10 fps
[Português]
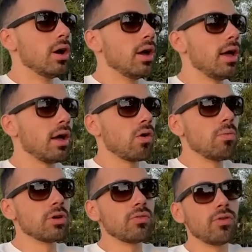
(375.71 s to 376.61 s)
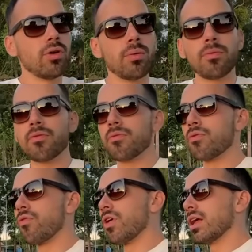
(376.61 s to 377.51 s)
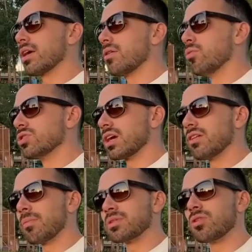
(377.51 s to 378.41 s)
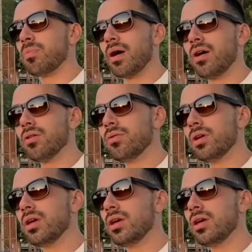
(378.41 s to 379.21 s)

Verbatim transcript: É, como que eu vou falar, mostrar que ela vai para São Paulo e,